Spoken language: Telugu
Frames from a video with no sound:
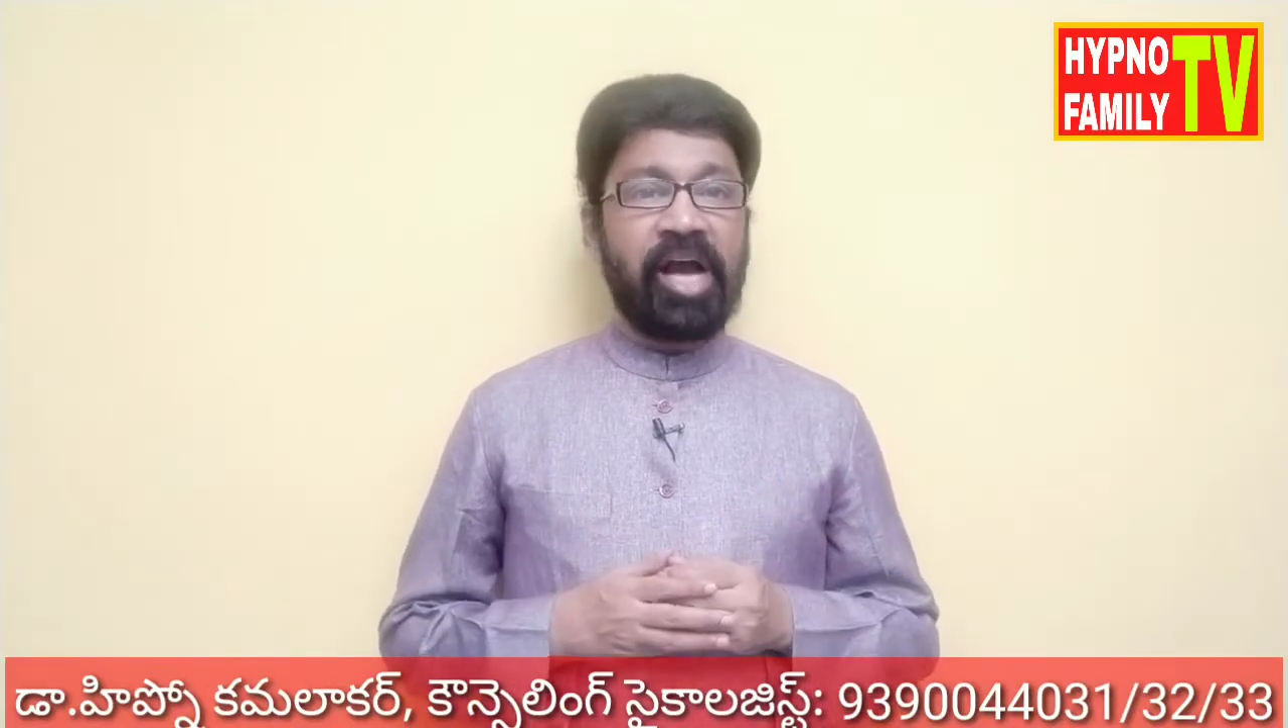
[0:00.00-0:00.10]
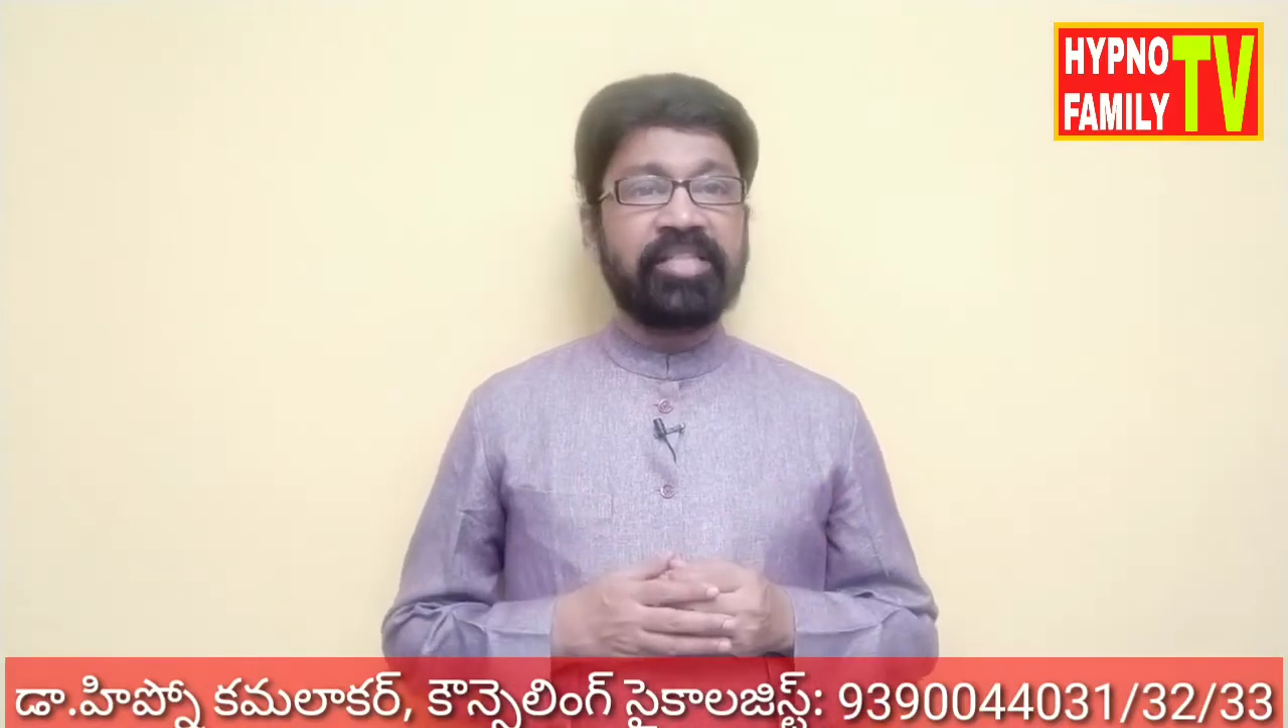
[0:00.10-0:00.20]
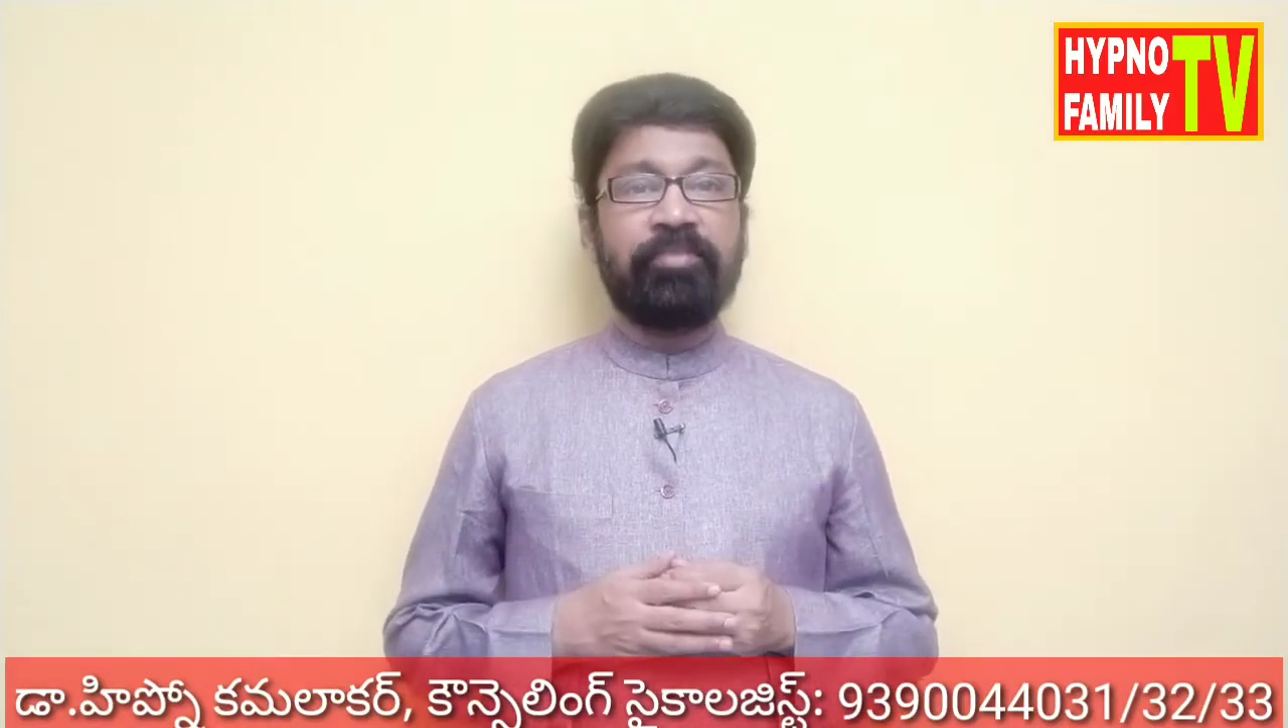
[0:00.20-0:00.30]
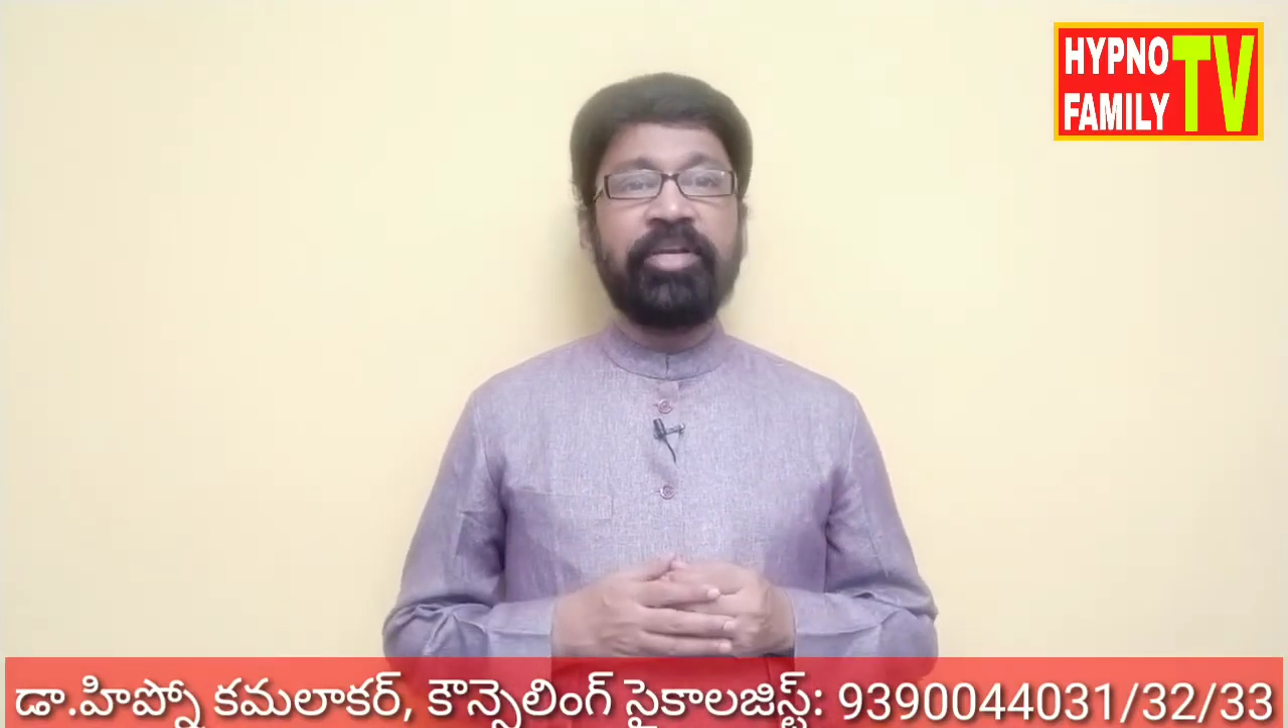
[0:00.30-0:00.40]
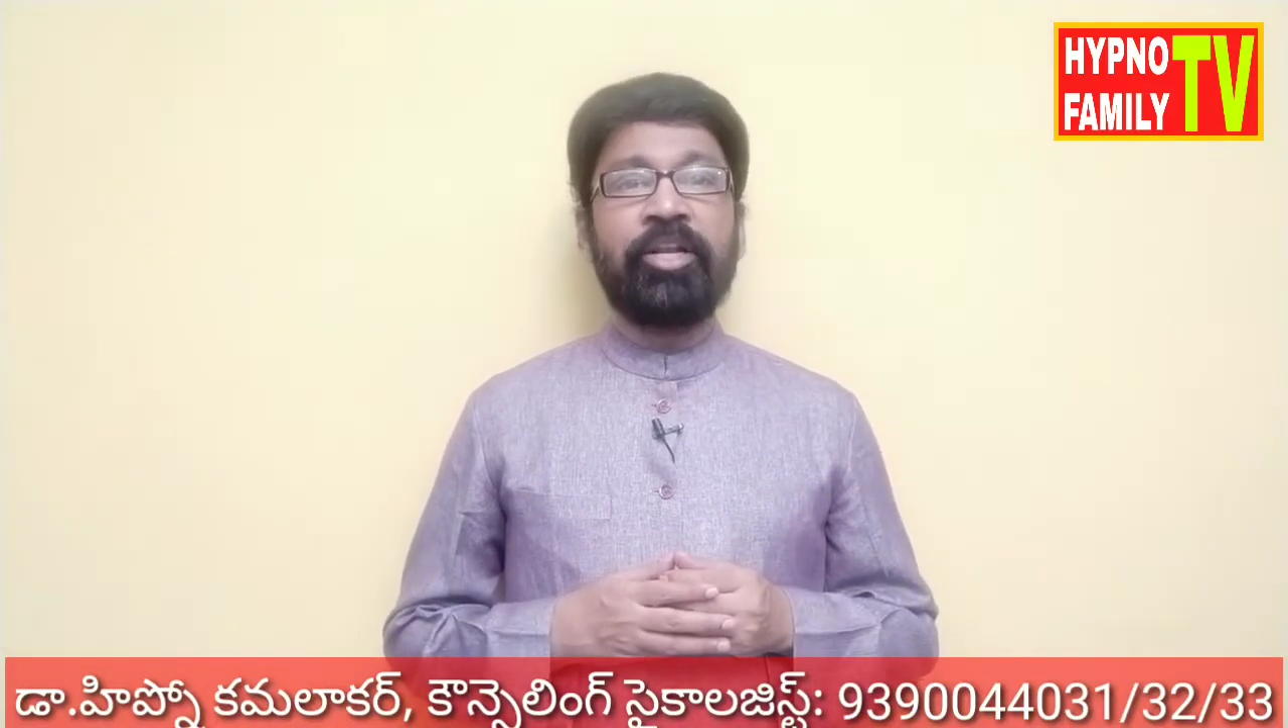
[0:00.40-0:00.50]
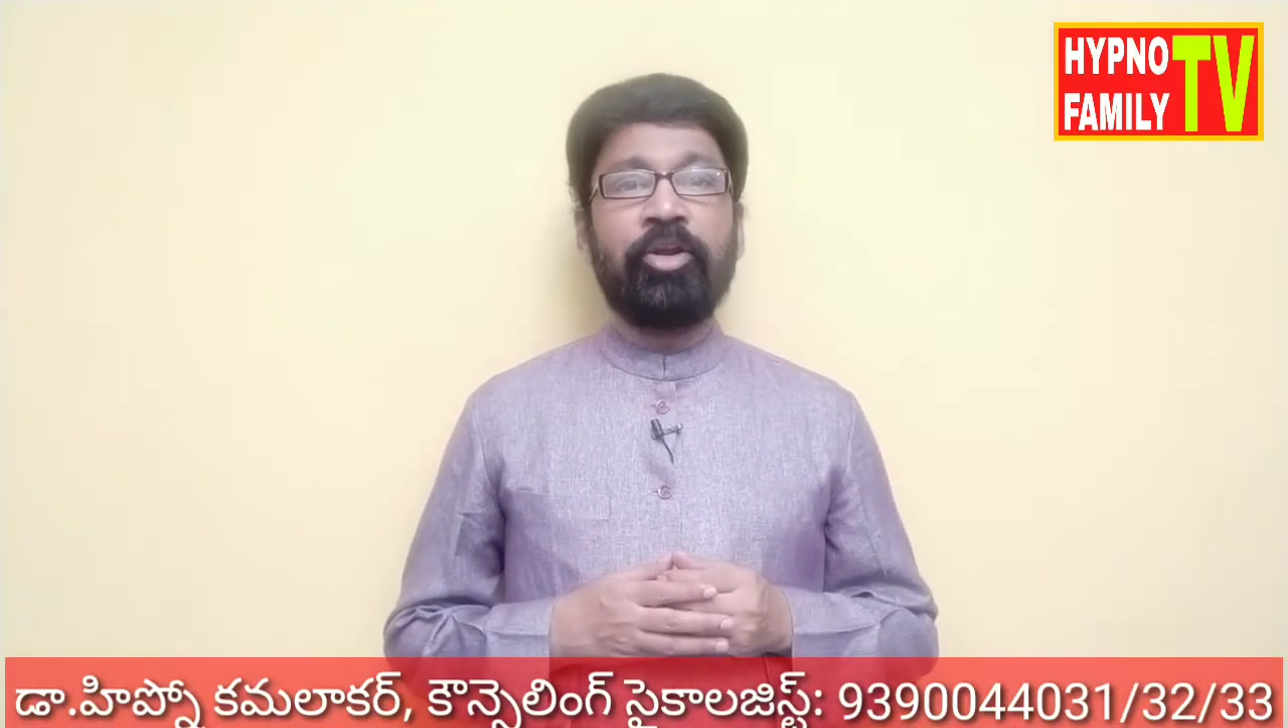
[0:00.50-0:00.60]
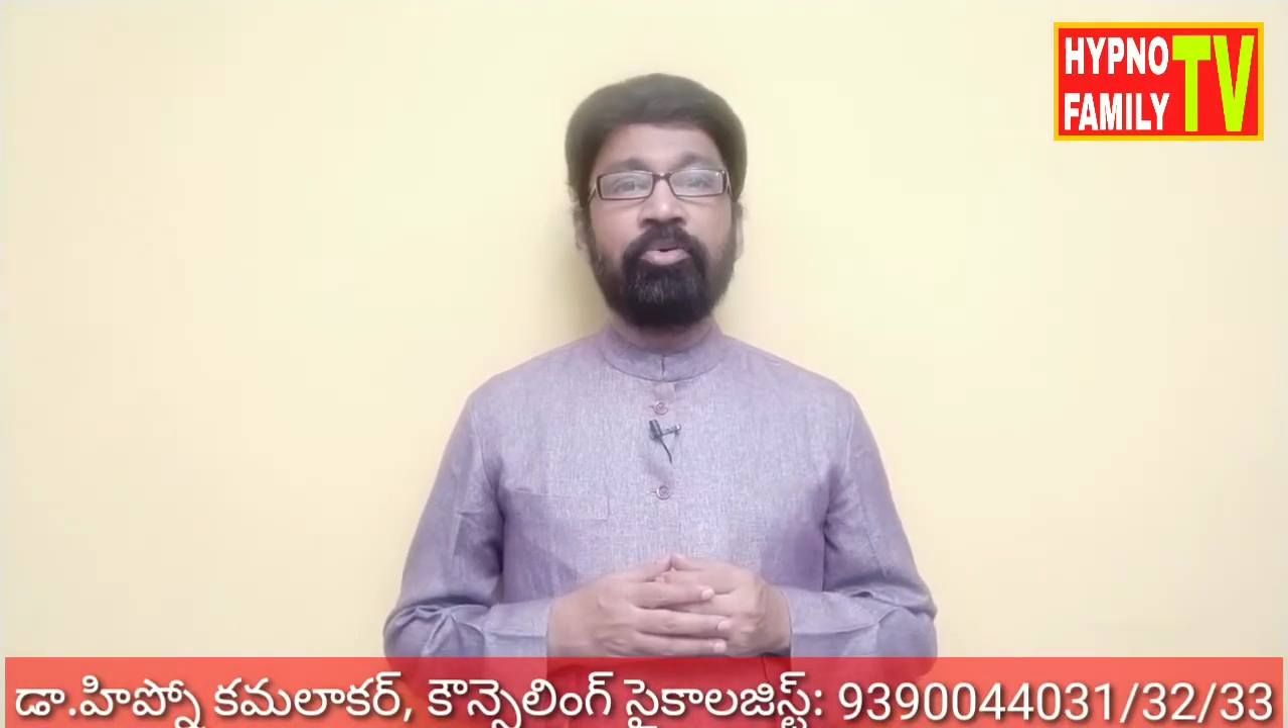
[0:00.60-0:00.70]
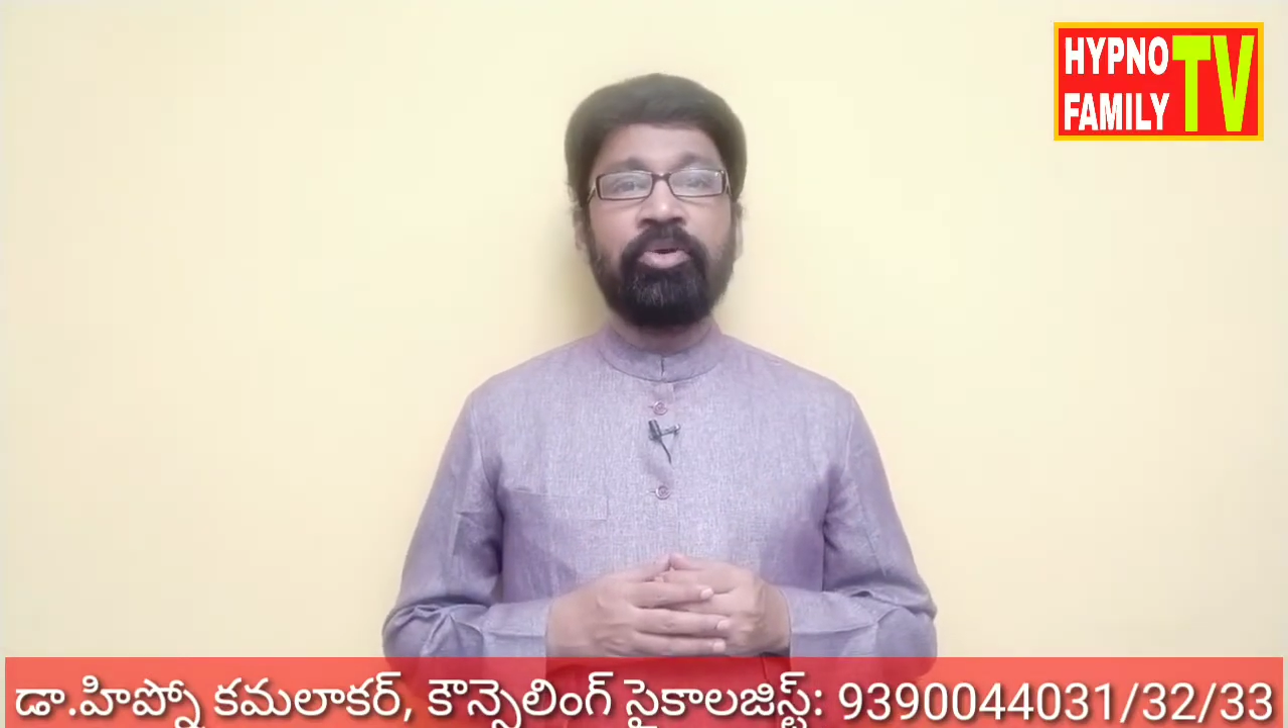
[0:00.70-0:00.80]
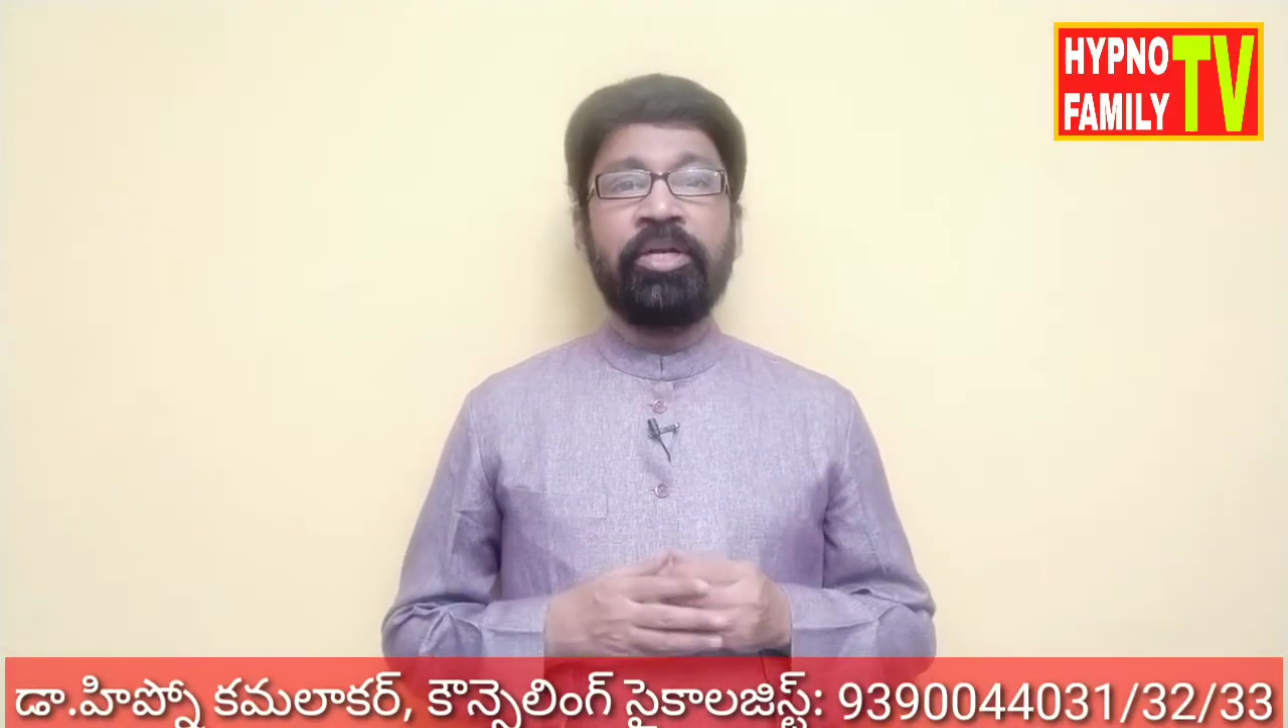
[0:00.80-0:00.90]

ఆ సమయంలో